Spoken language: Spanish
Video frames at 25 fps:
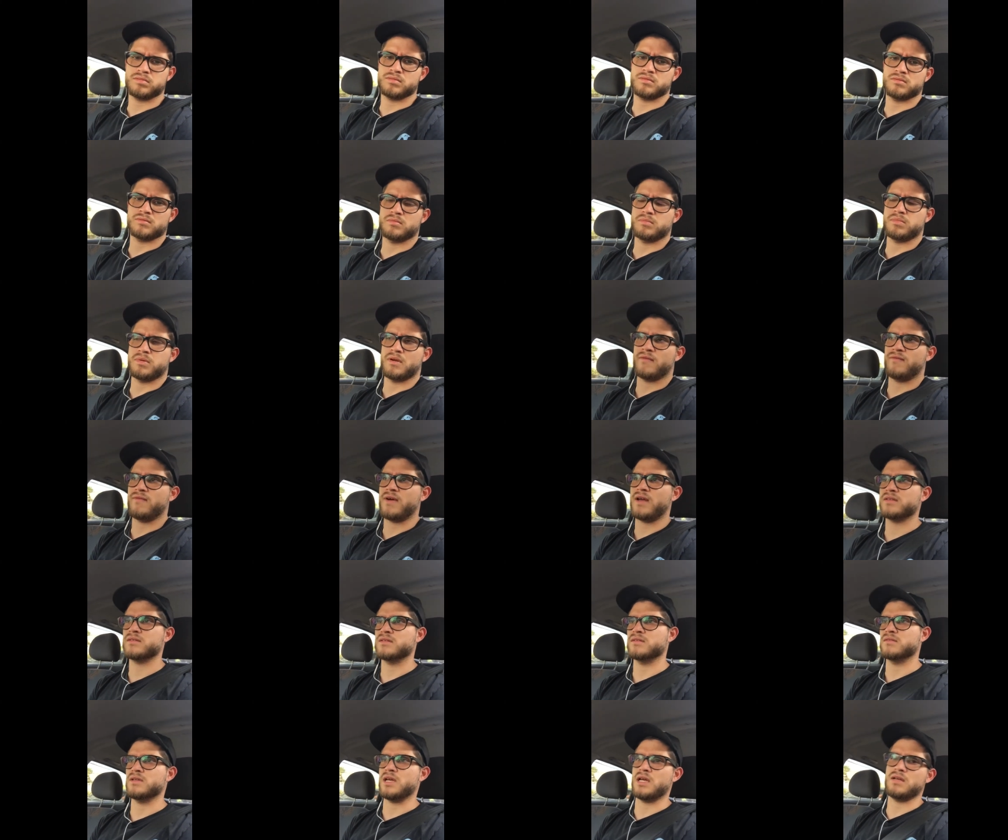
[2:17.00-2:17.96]
súper
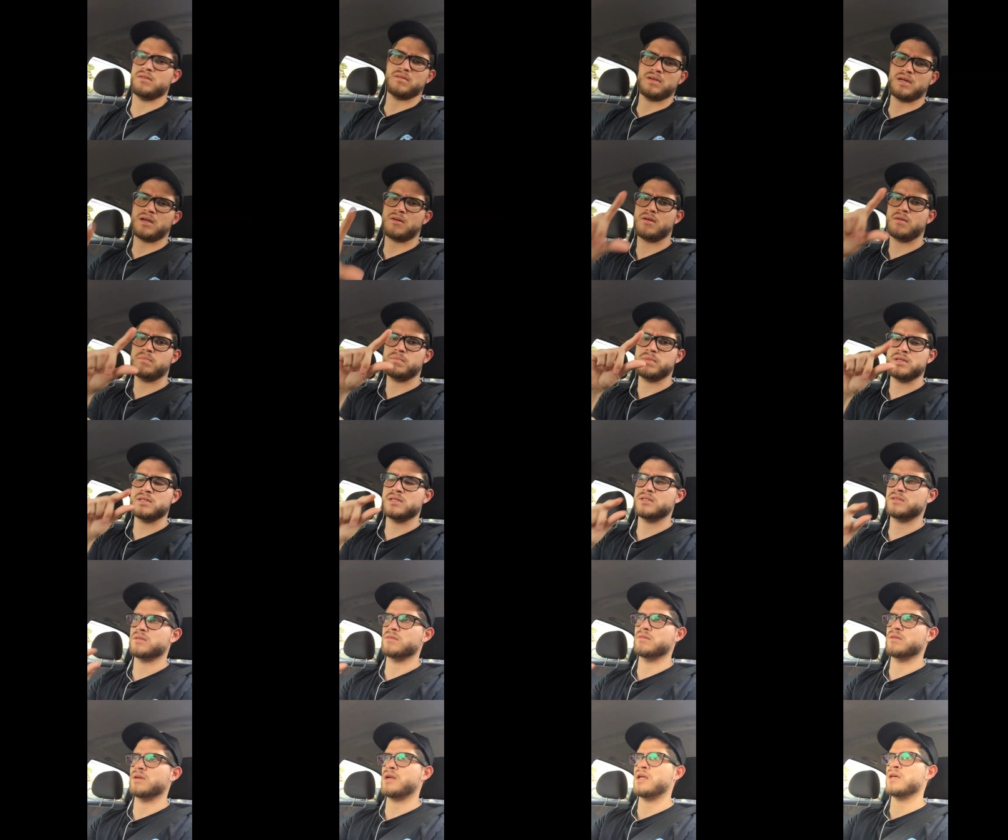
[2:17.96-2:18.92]
fácil. Ya agarro el pinche
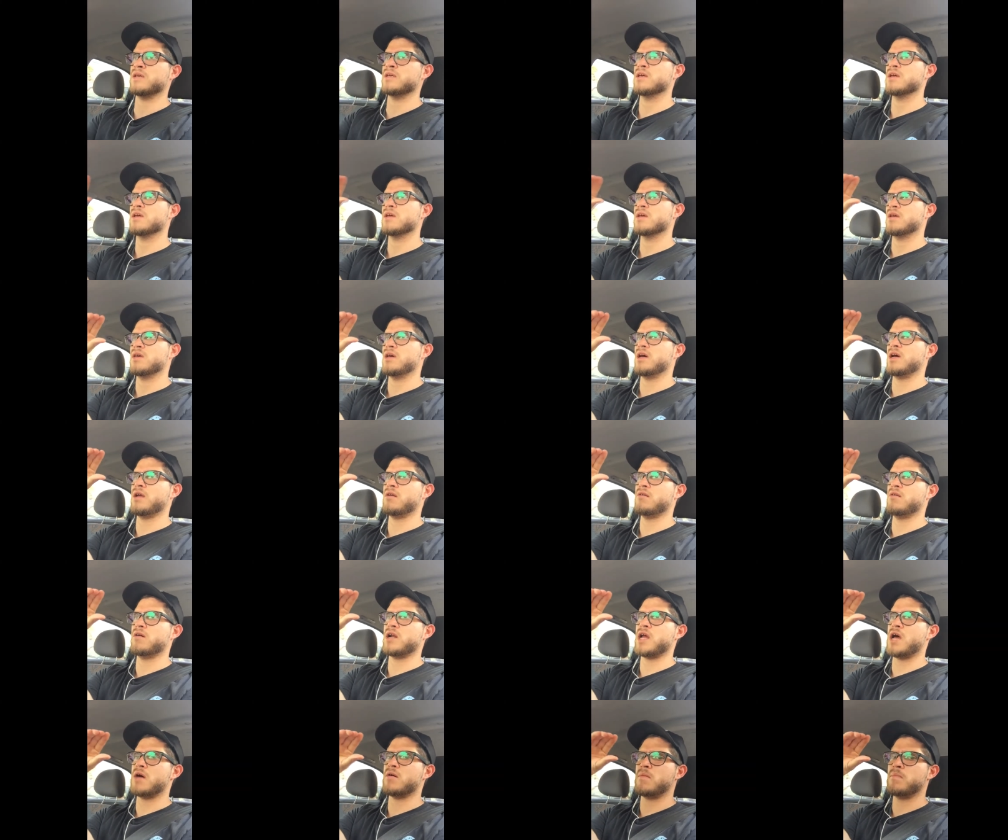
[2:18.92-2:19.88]
celular y déjalo
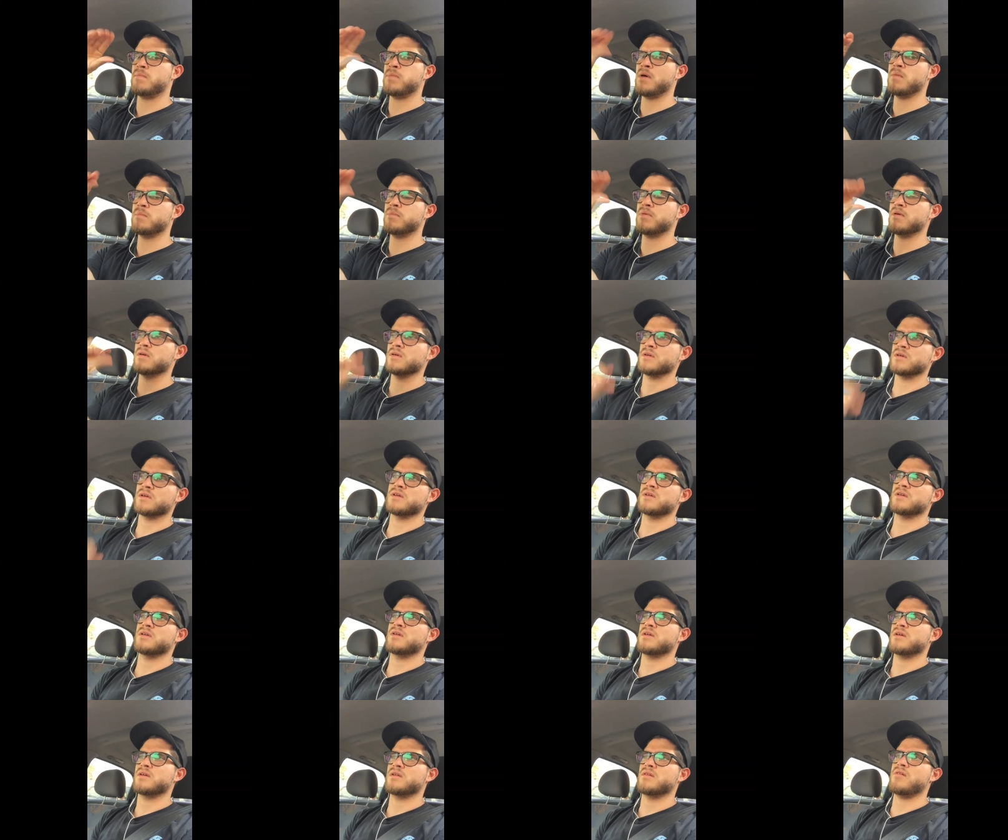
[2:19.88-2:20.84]
grabo, pop,
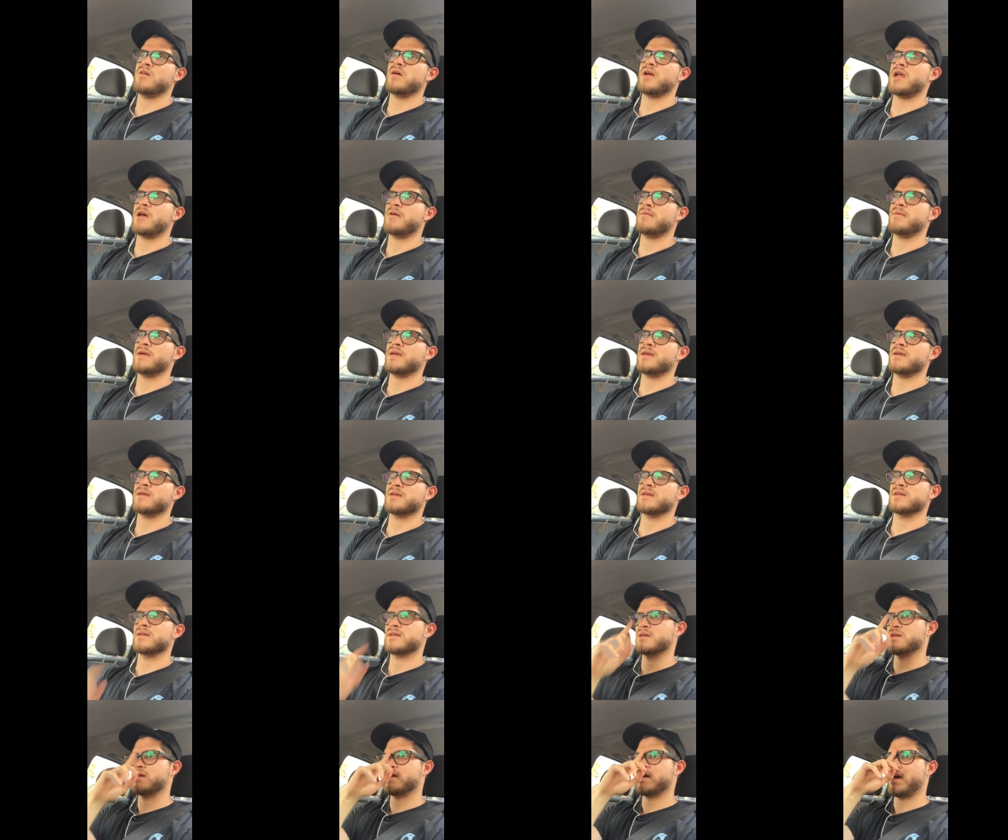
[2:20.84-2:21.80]
lo grabé.
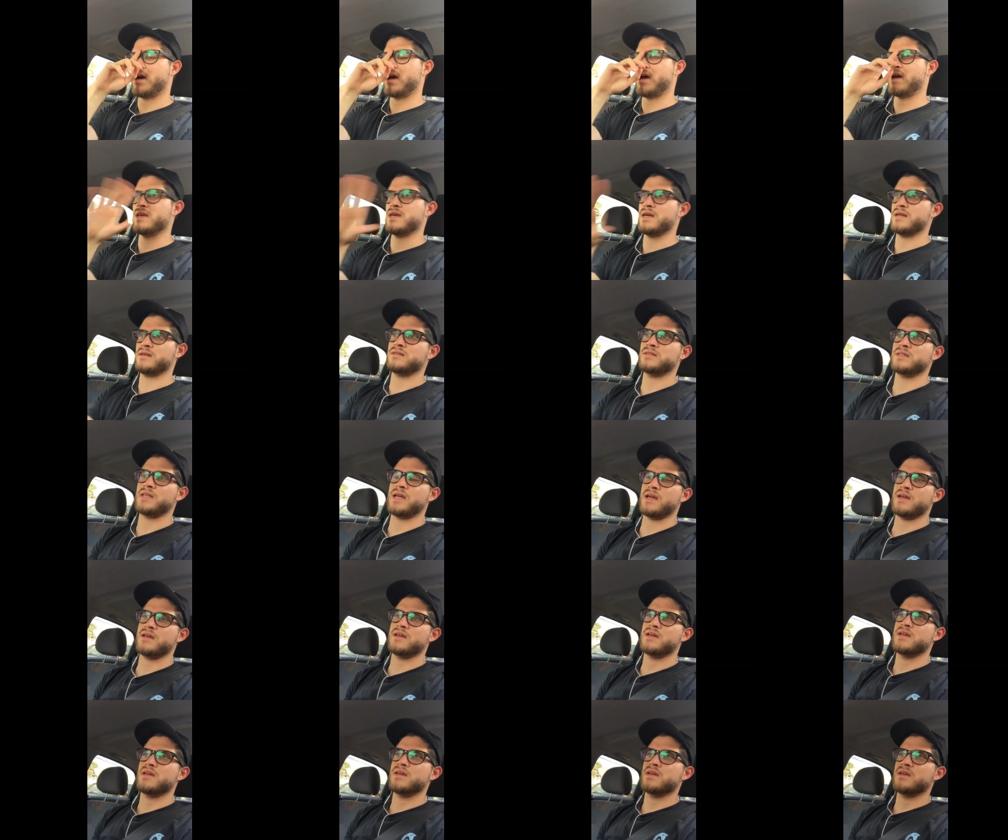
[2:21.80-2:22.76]
Ah, ya está.
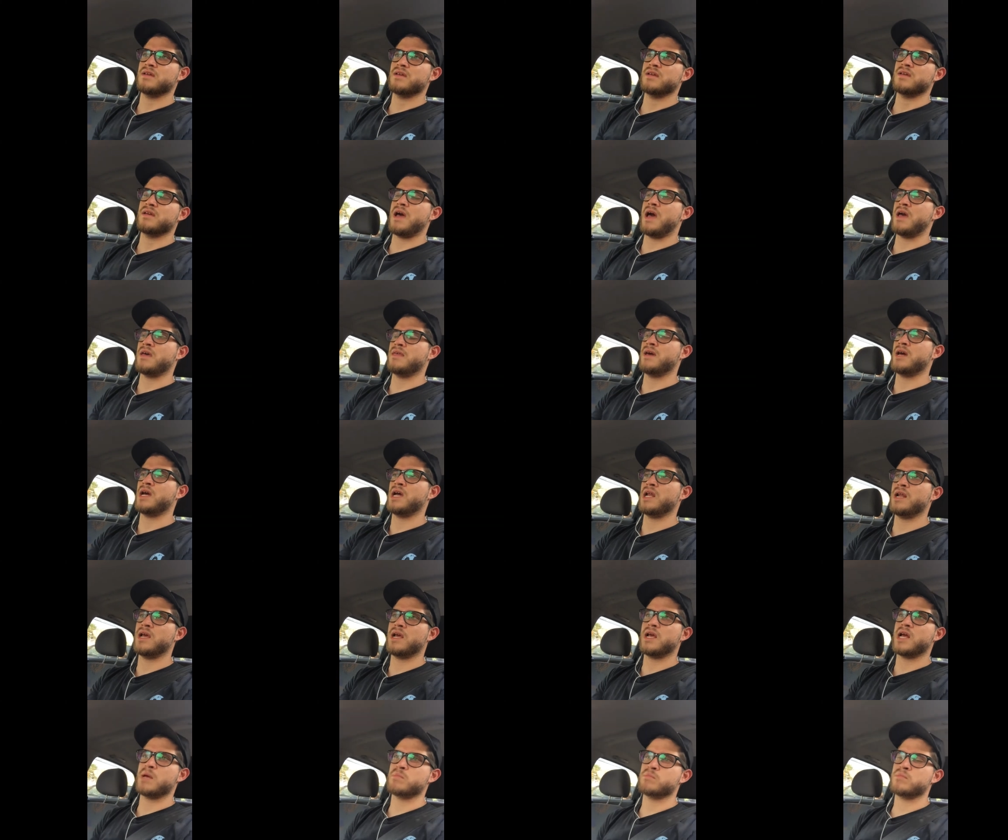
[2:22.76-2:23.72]
ahí déjale
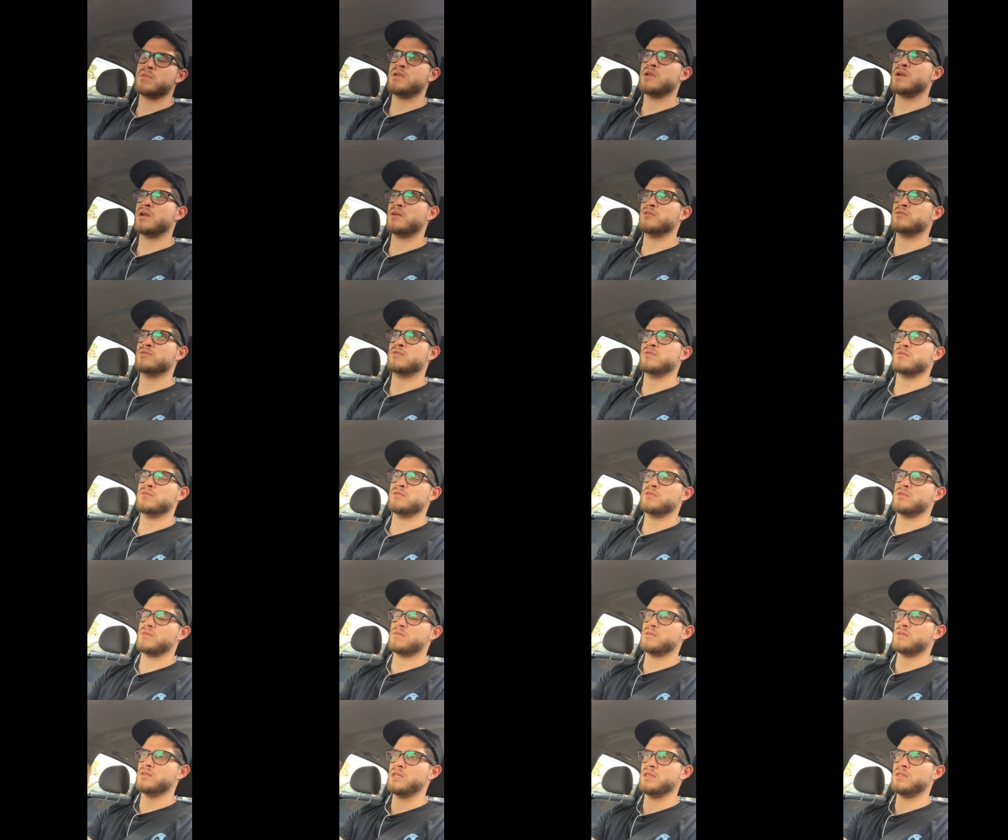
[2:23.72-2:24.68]
cambio la
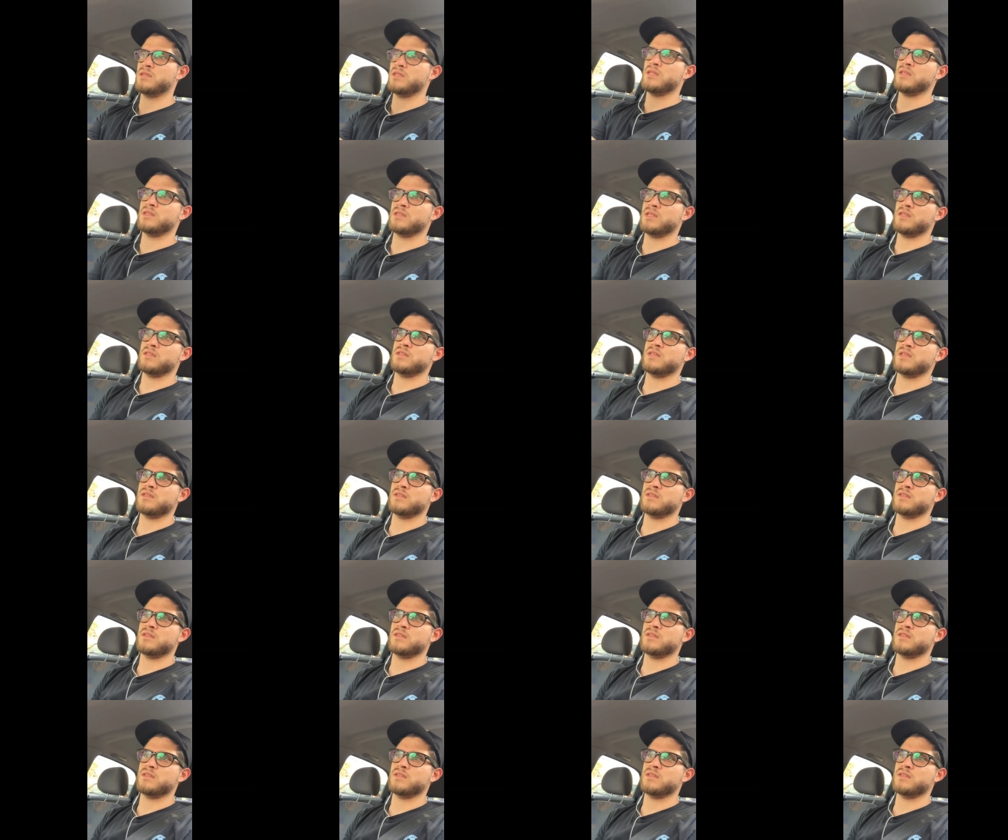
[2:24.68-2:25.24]
resolución. Ti, ti, ti, ti,